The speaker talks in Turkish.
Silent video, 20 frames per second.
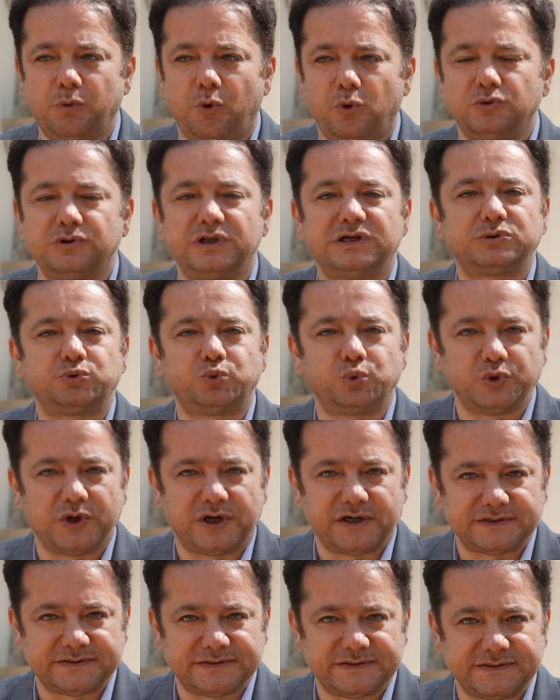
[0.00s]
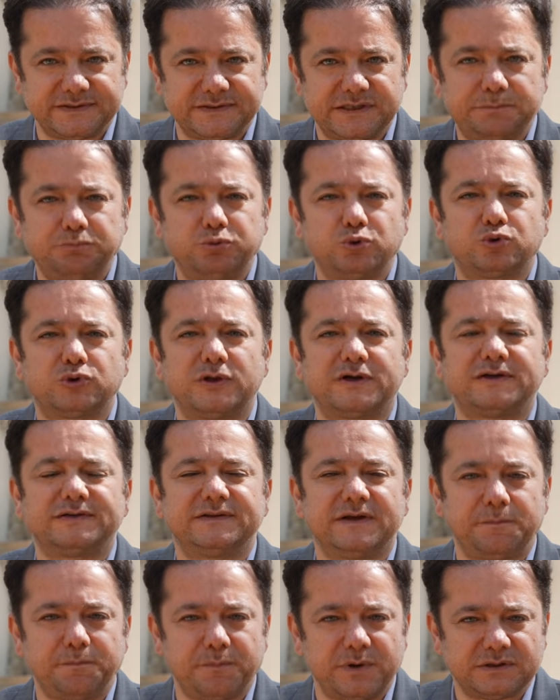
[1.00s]
onları uyardığında putlara
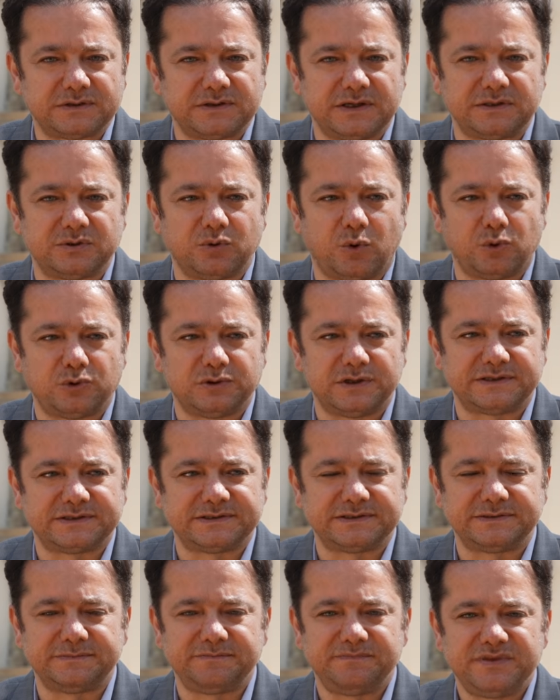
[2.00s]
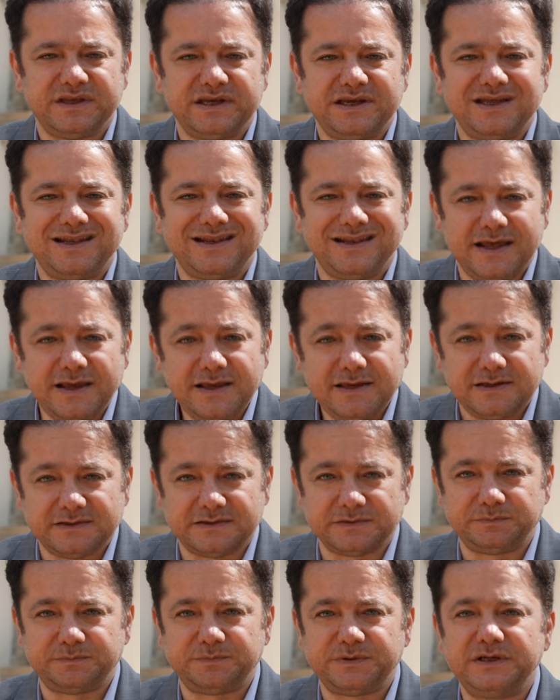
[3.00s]
tapmaktan onları
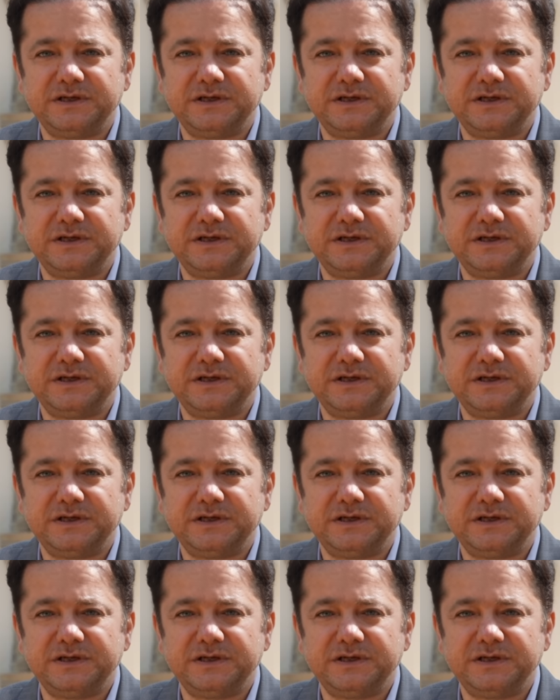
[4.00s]
nehyedip